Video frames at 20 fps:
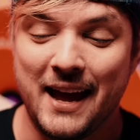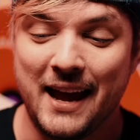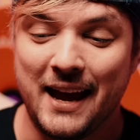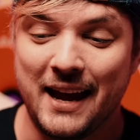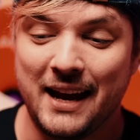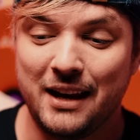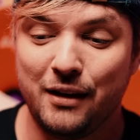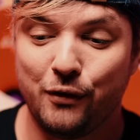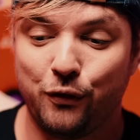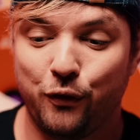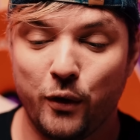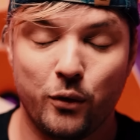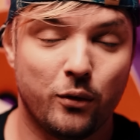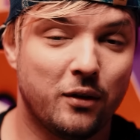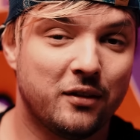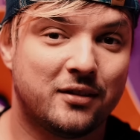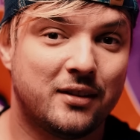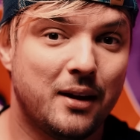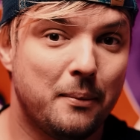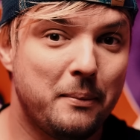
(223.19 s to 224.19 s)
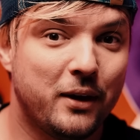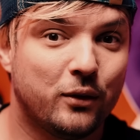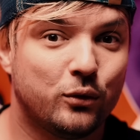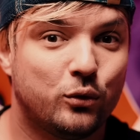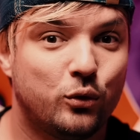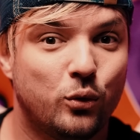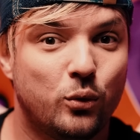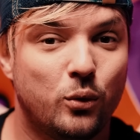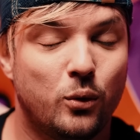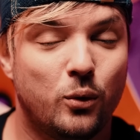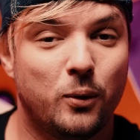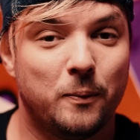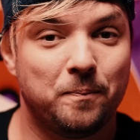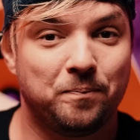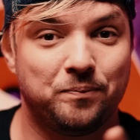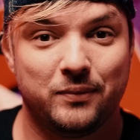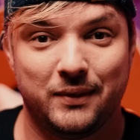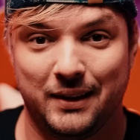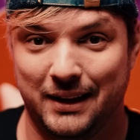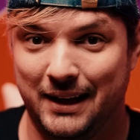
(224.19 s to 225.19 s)
Ele foi um lançamento
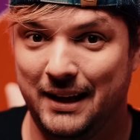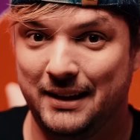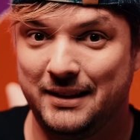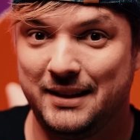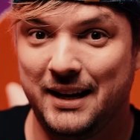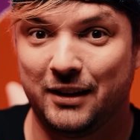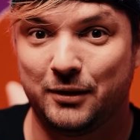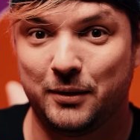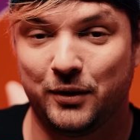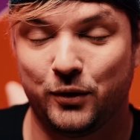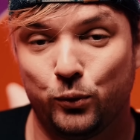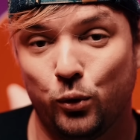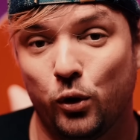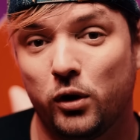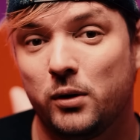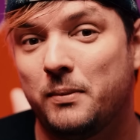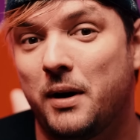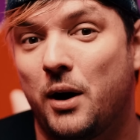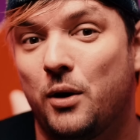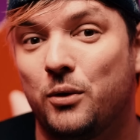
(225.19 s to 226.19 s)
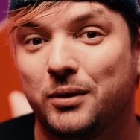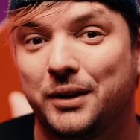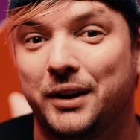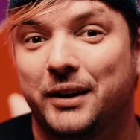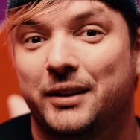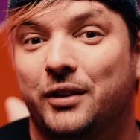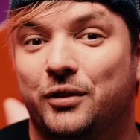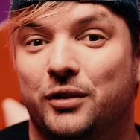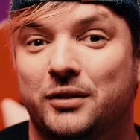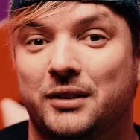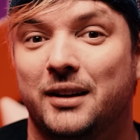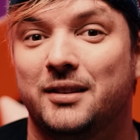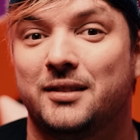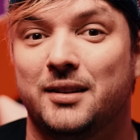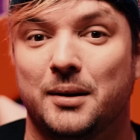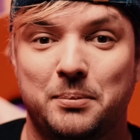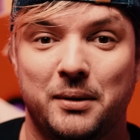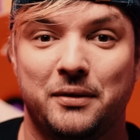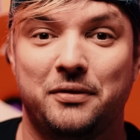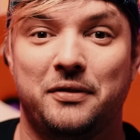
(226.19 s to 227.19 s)
entre aspas, normal, que a DJI
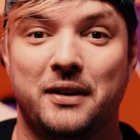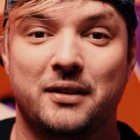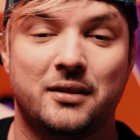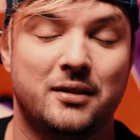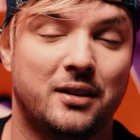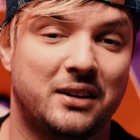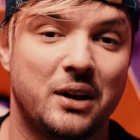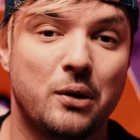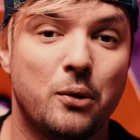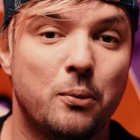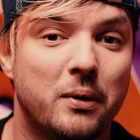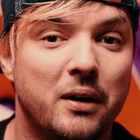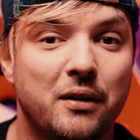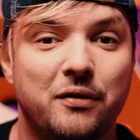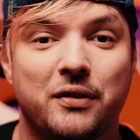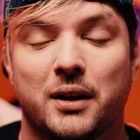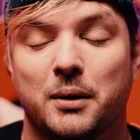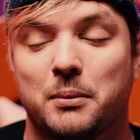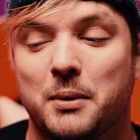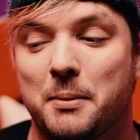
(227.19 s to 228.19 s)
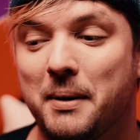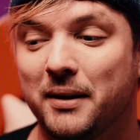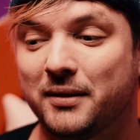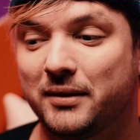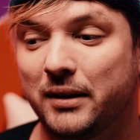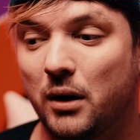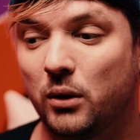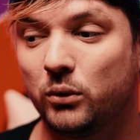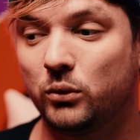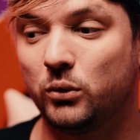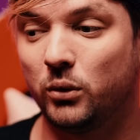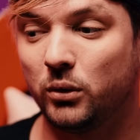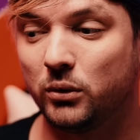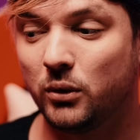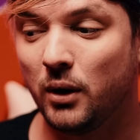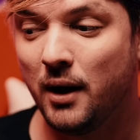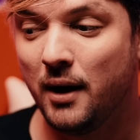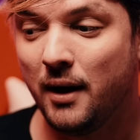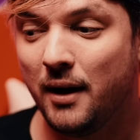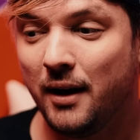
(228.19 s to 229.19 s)
sempre fez, até o briefing que me passaram
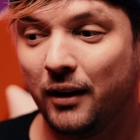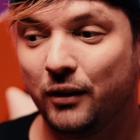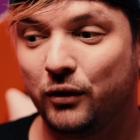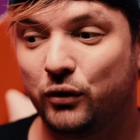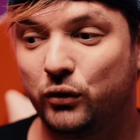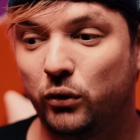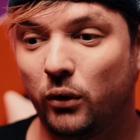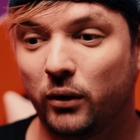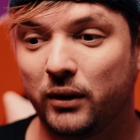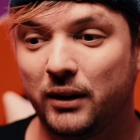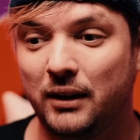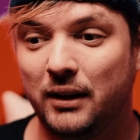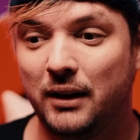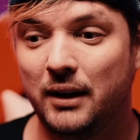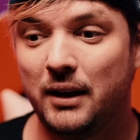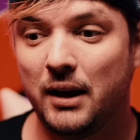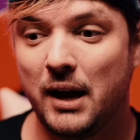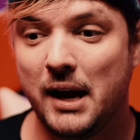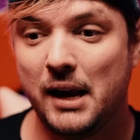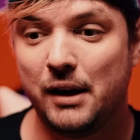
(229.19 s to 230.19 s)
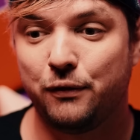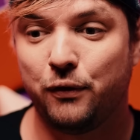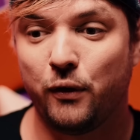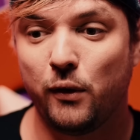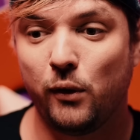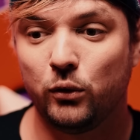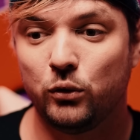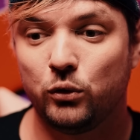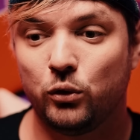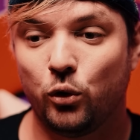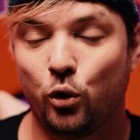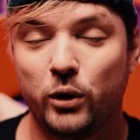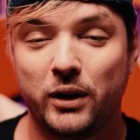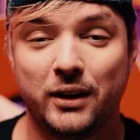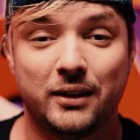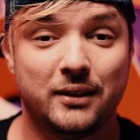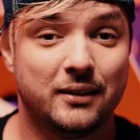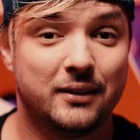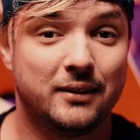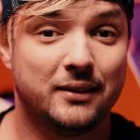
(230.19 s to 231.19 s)
todo, só que ele foi um
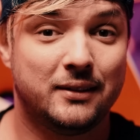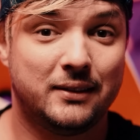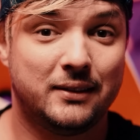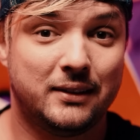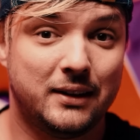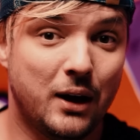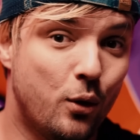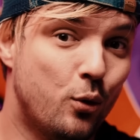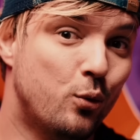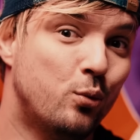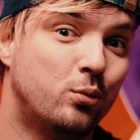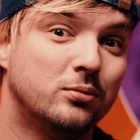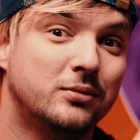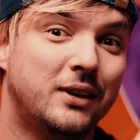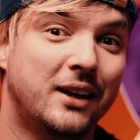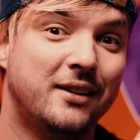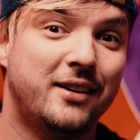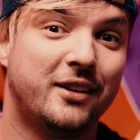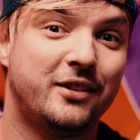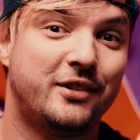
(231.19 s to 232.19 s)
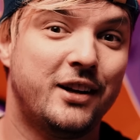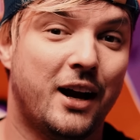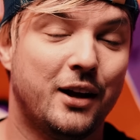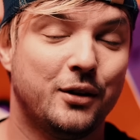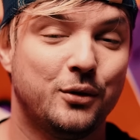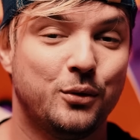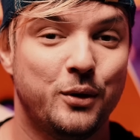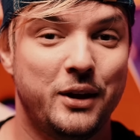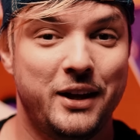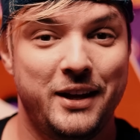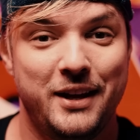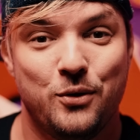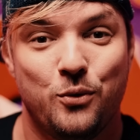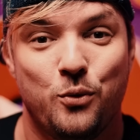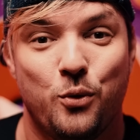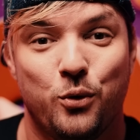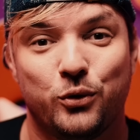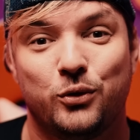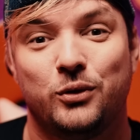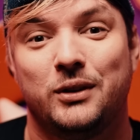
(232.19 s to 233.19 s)
drone tão desejado e o
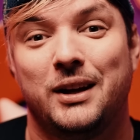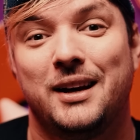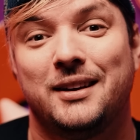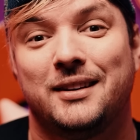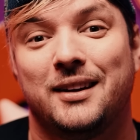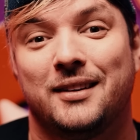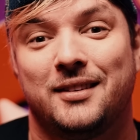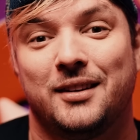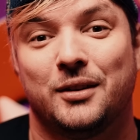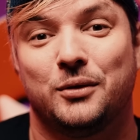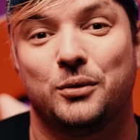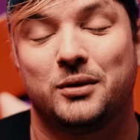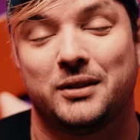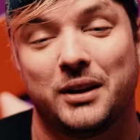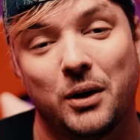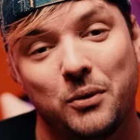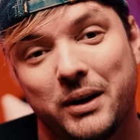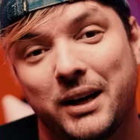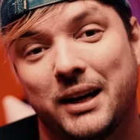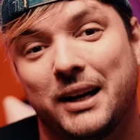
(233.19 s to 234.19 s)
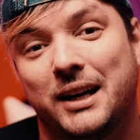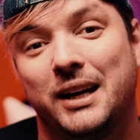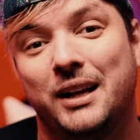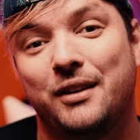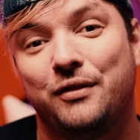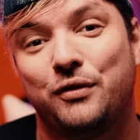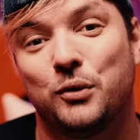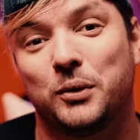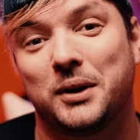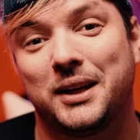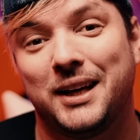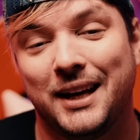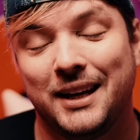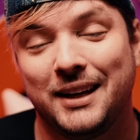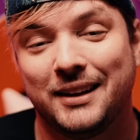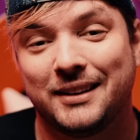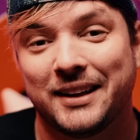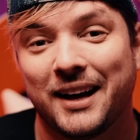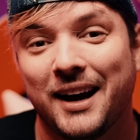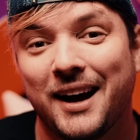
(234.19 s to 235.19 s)
uso dele está sendo tão incrível que
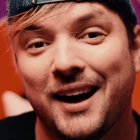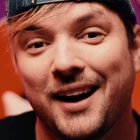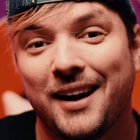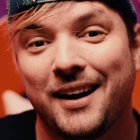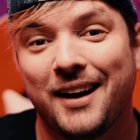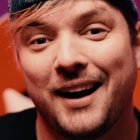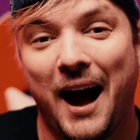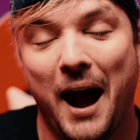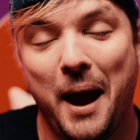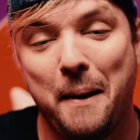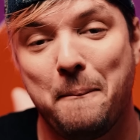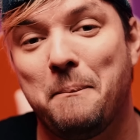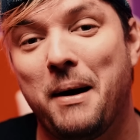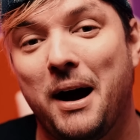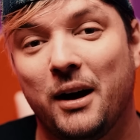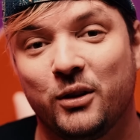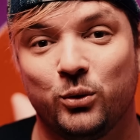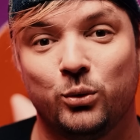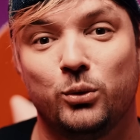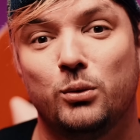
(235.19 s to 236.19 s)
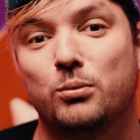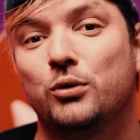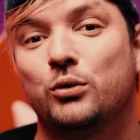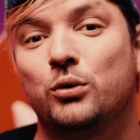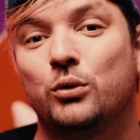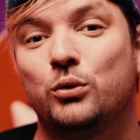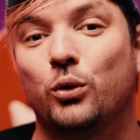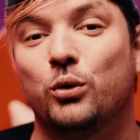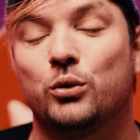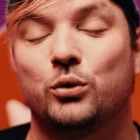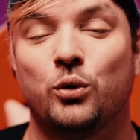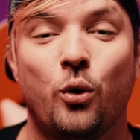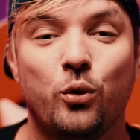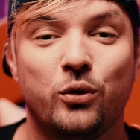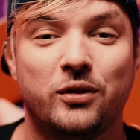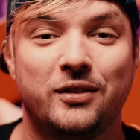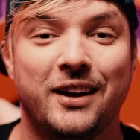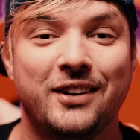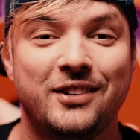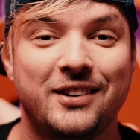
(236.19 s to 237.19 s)
ele está hypado no mundo todo, ou
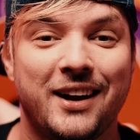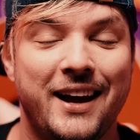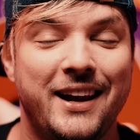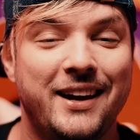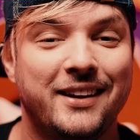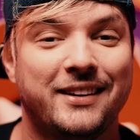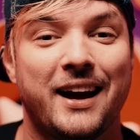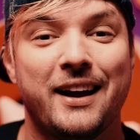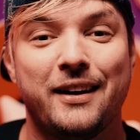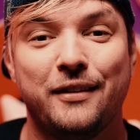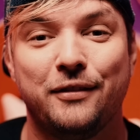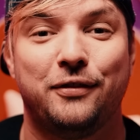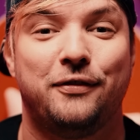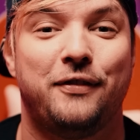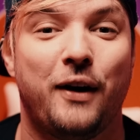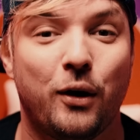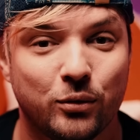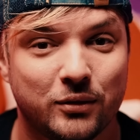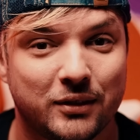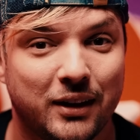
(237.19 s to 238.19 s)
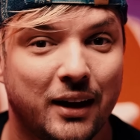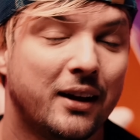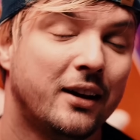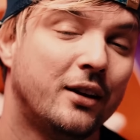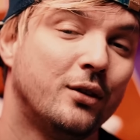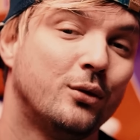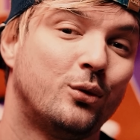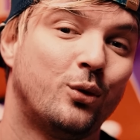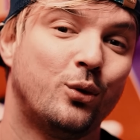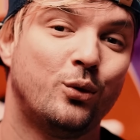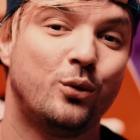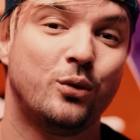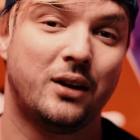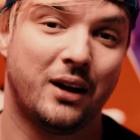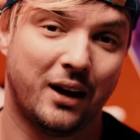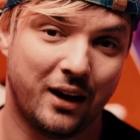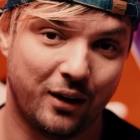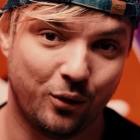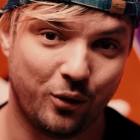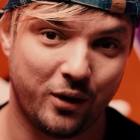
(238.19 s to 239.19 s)
seja, ele está em falta em tudo
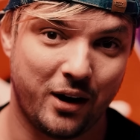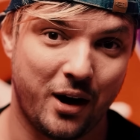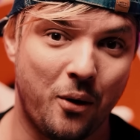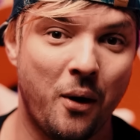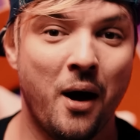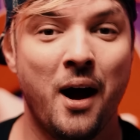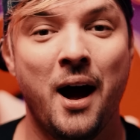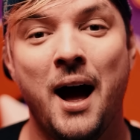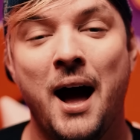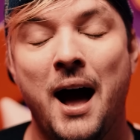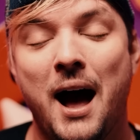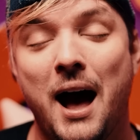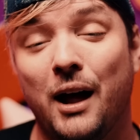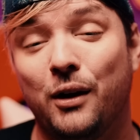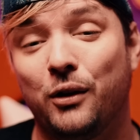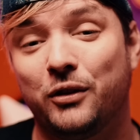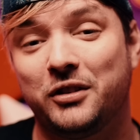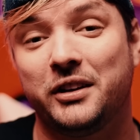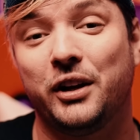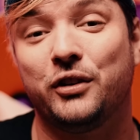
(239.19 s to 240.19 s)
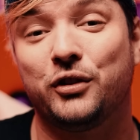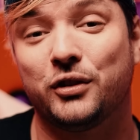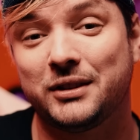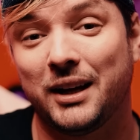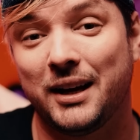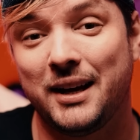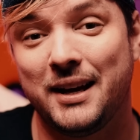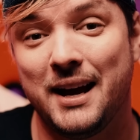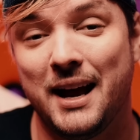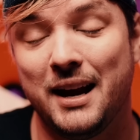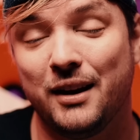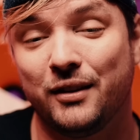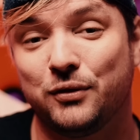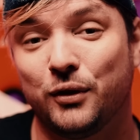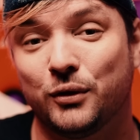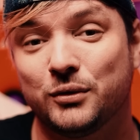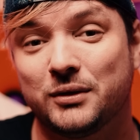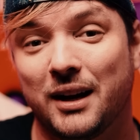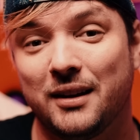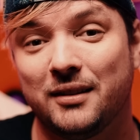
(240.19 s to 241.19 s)
que é local. A loja DJI, eles
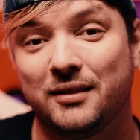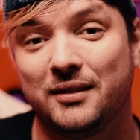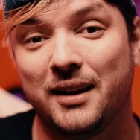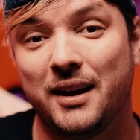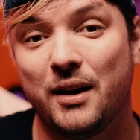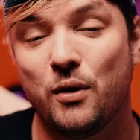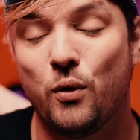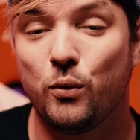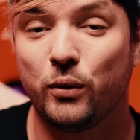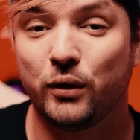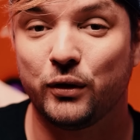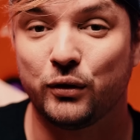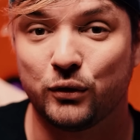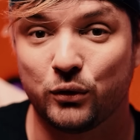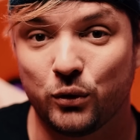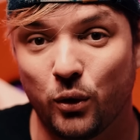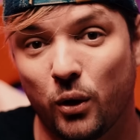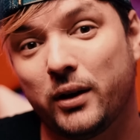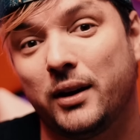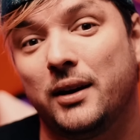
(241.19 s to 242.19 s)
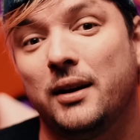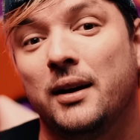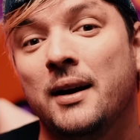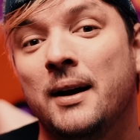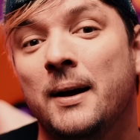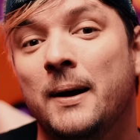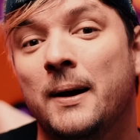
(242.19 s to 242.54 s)
vão trazer um estoque